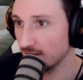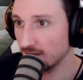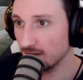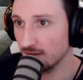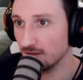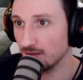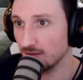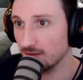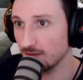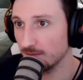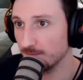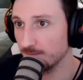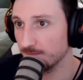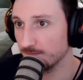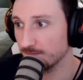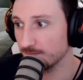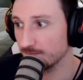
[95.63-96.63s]
je
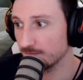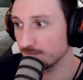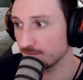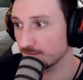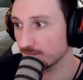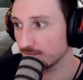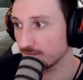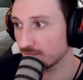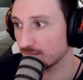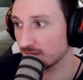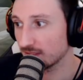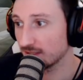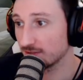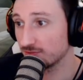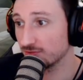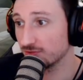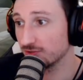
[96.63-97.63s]

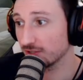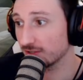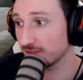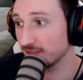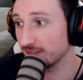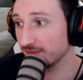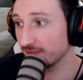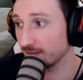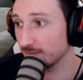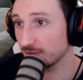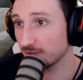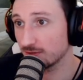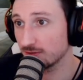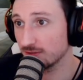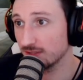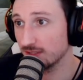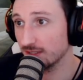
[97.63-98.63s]
vous jure, il est vraiment
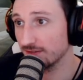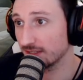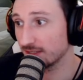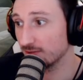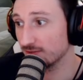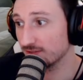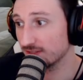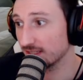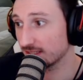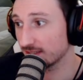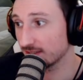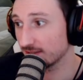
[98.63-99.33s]
codé avec le T'as t'as as